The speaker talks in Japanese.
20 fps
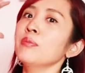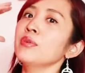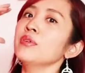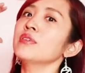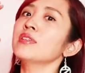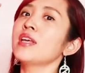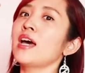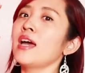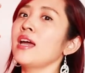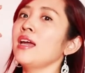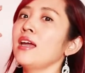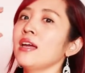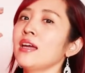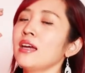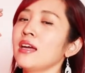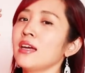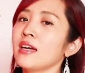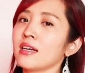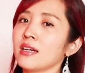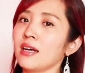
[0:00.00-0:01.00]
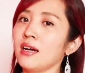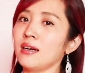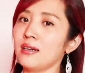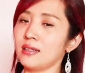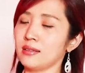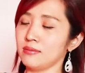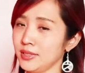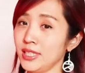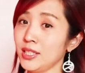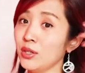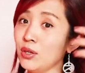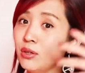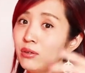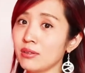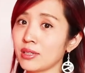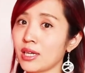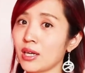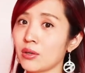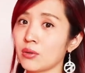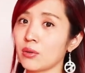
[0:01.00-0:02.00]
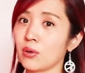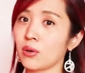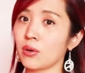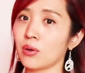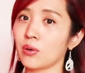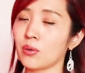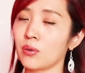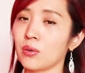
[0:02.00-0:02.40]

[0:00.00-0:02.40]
ンプー台が、日本は結構